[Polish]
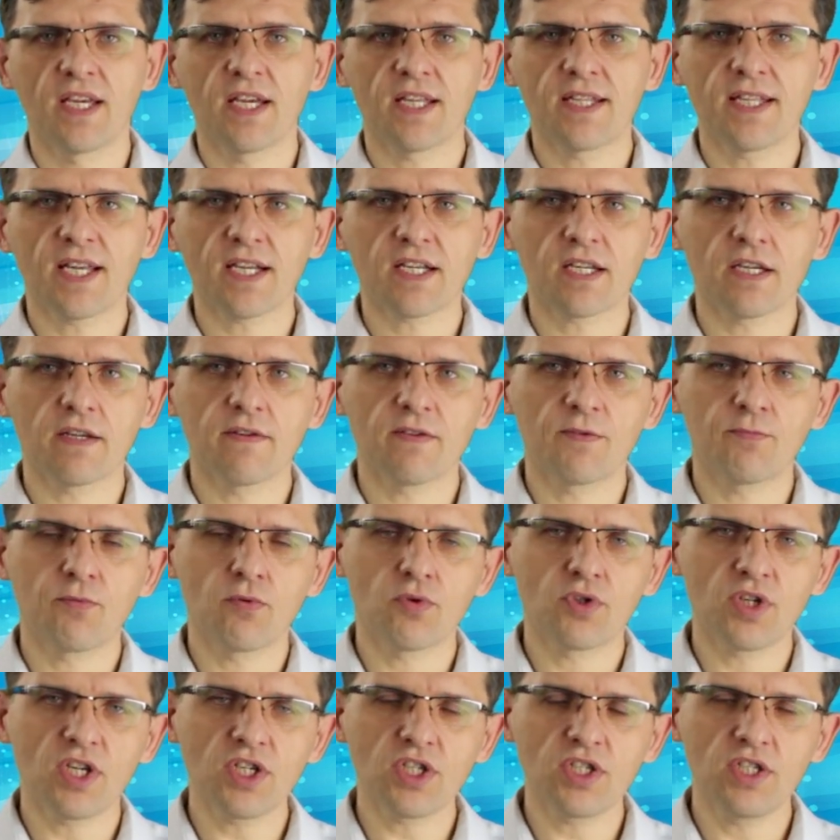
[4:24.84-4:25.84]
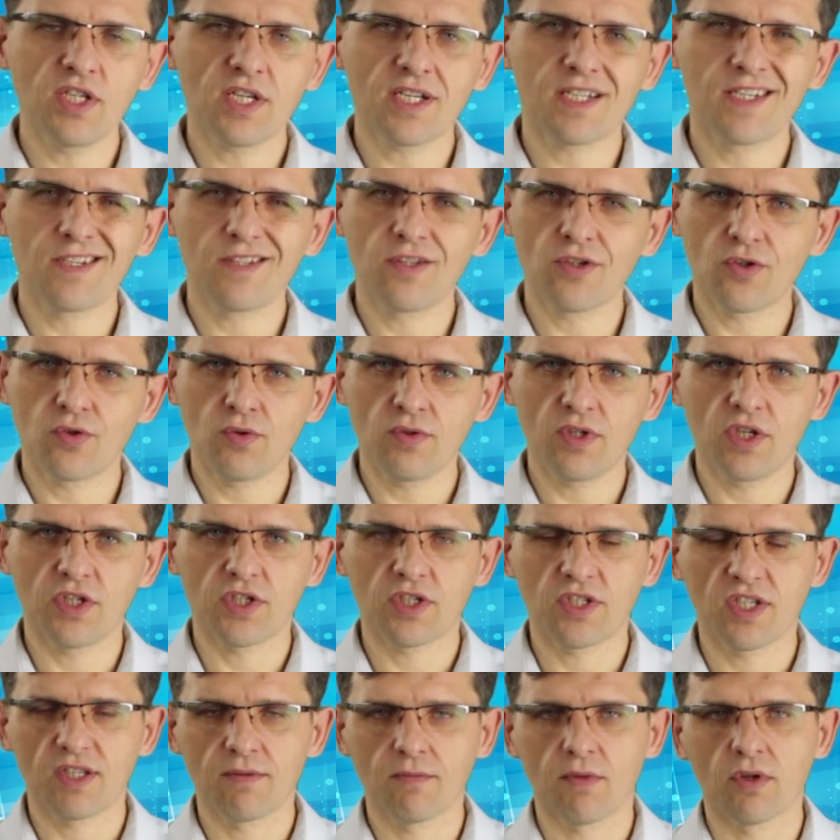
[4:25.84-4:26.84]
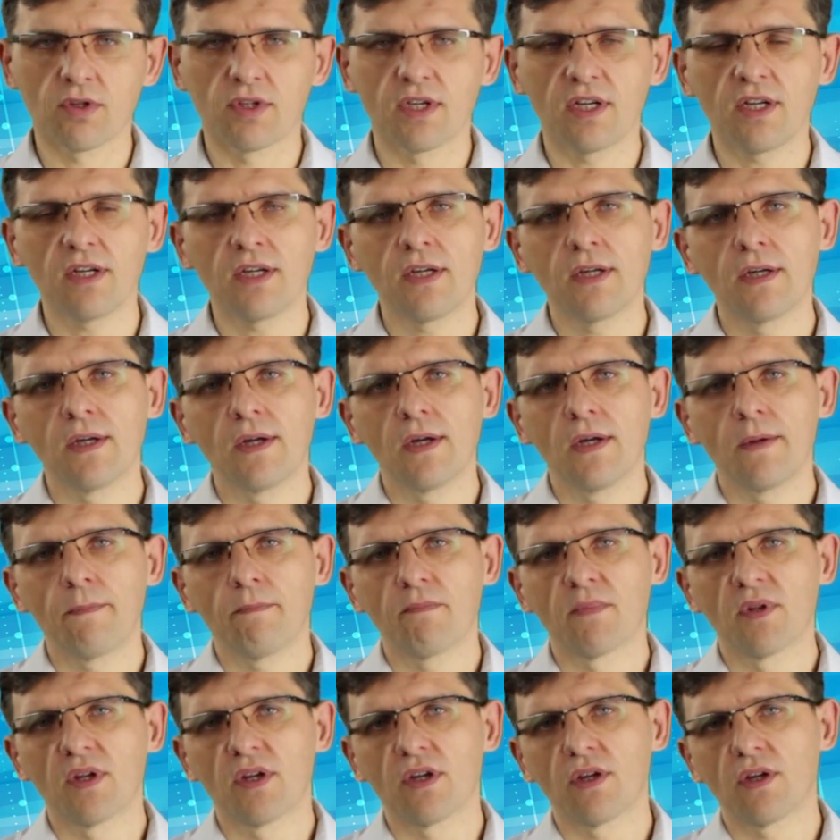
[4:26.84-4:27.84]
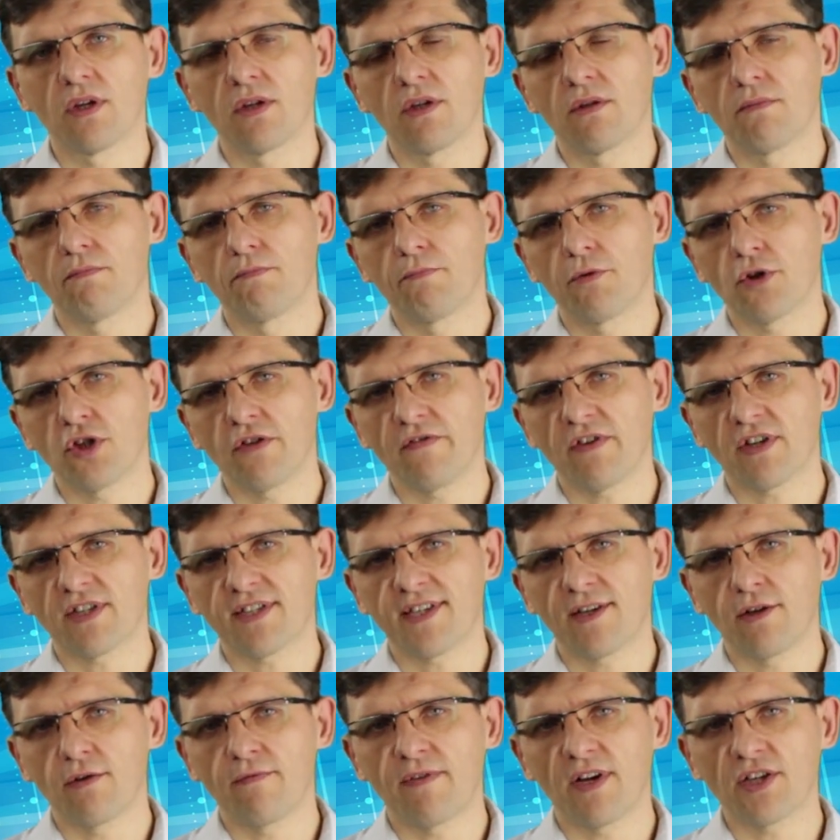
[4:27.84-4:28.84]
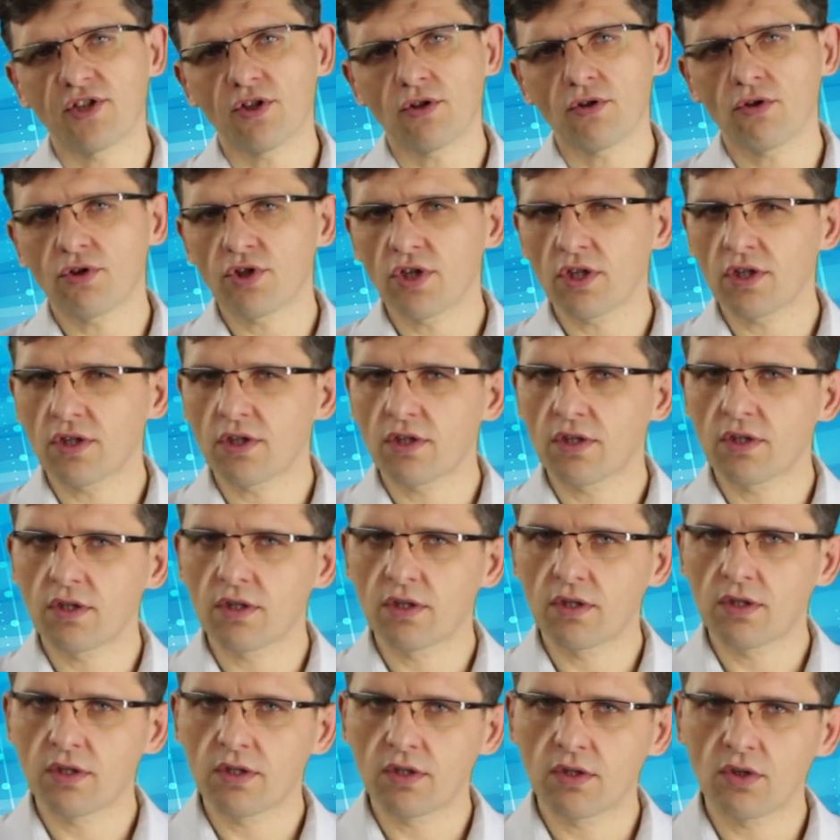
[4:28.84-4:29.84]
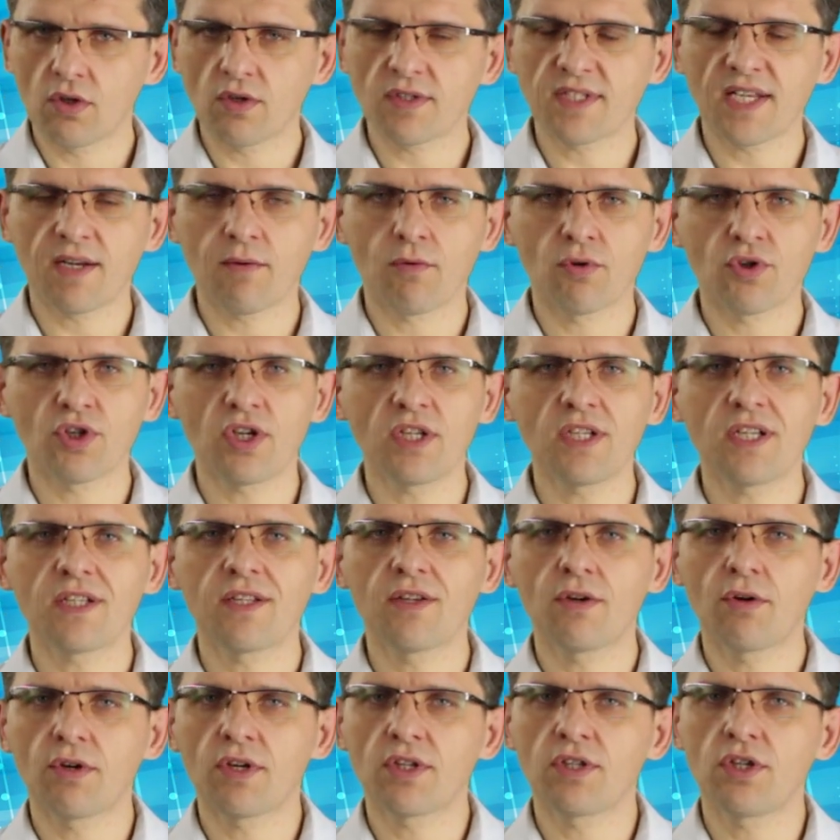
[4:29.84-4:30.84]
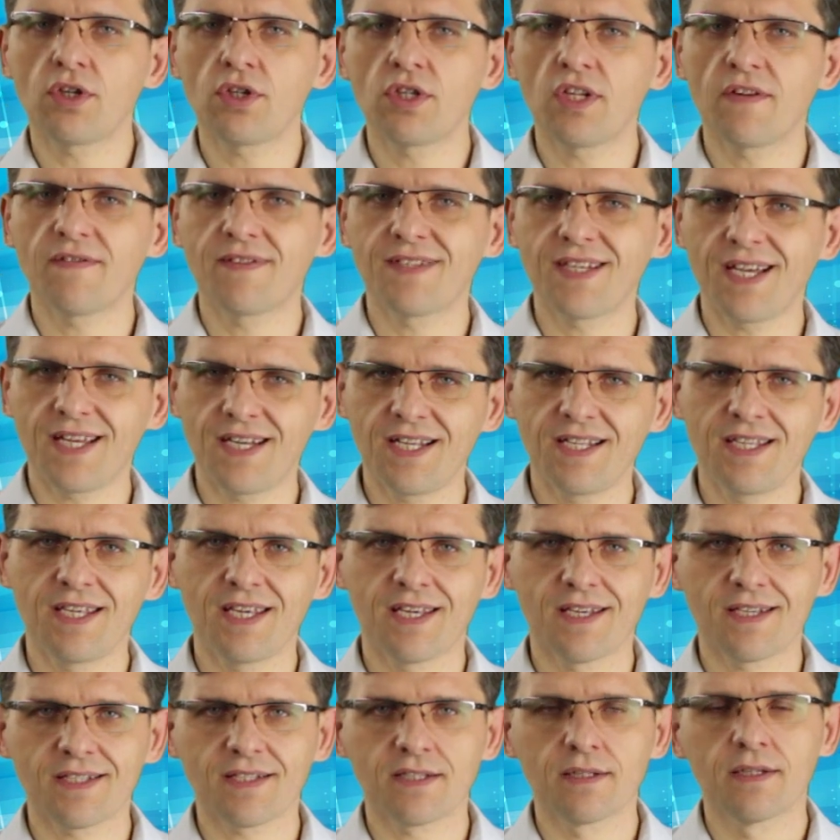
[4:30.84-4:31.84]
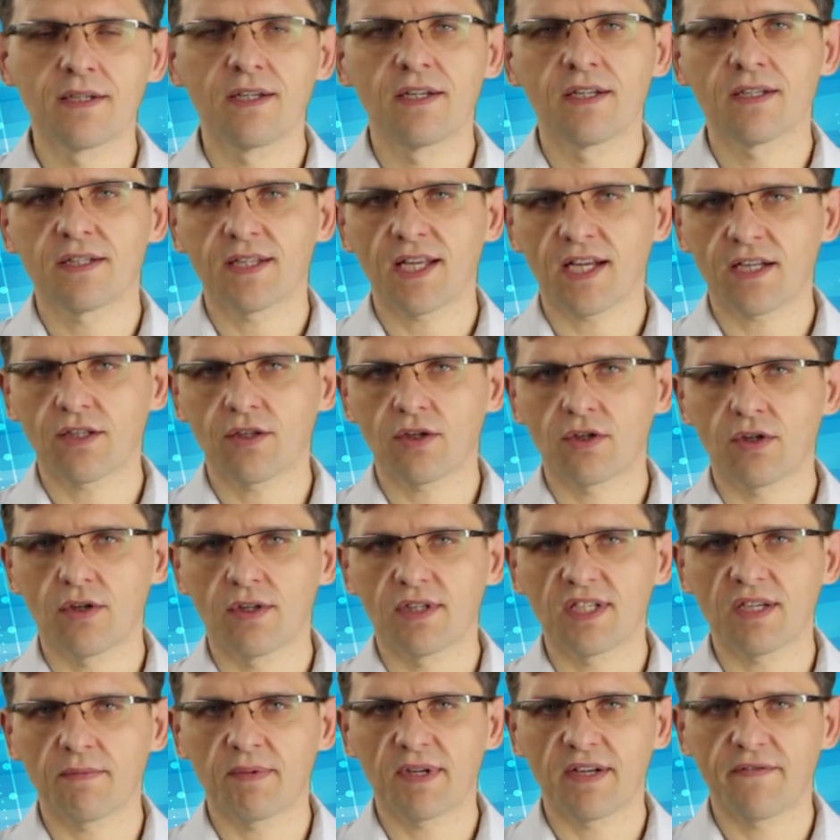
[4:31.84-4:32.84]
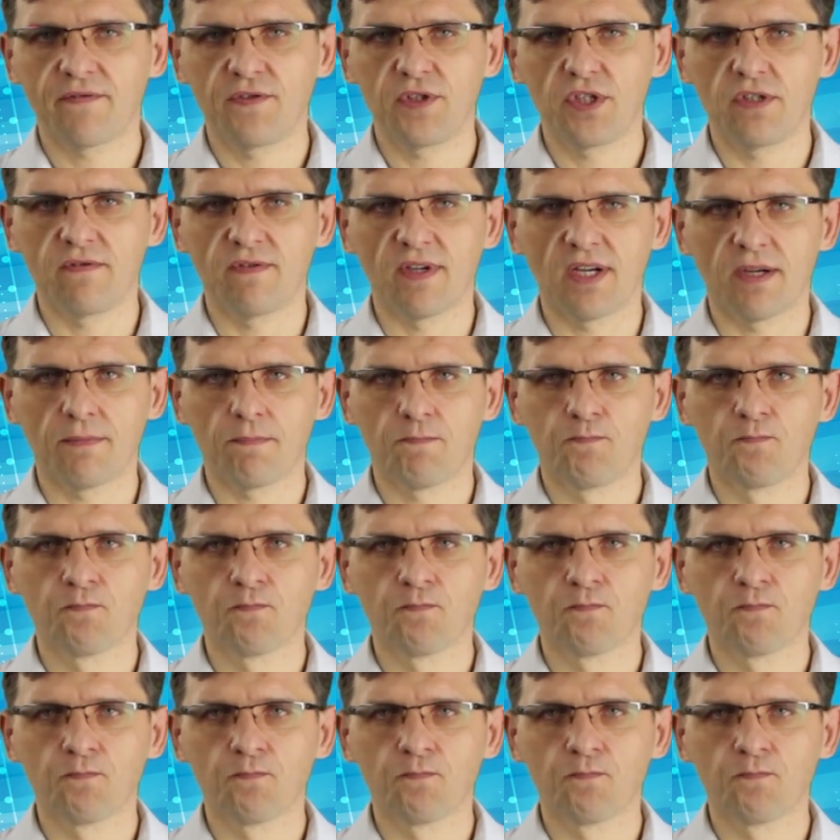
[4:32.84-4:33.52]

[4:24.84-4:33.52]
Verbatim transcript: Jednak współcześnie krytykuje się ten model, y, ponieważ zauważono, że to założenie teoretyczne wcale nie jest tak do końca prawdziwe.